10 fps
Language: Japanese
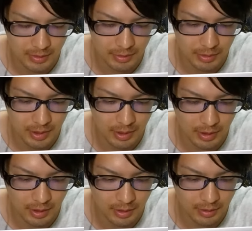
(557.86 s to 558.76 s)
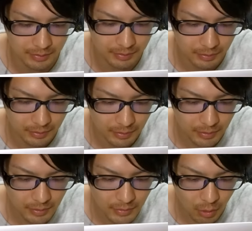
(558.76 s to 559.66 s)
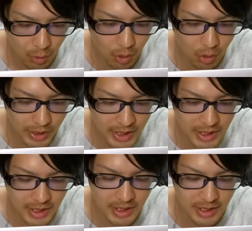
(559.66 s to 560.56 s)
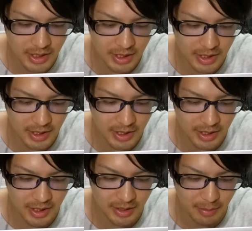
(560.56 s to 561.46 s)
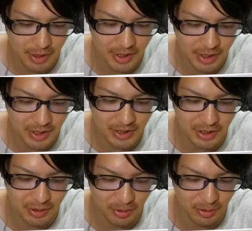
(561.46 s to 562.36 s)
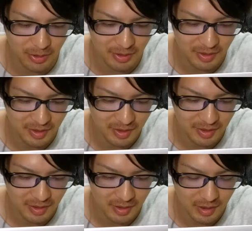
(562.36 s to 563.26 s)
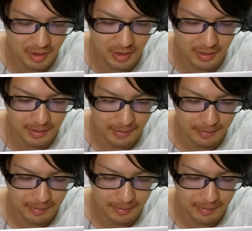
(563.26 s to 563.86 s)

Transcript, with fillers: ん8分の3かおおいいいいいいいいいい巻き返してるよいい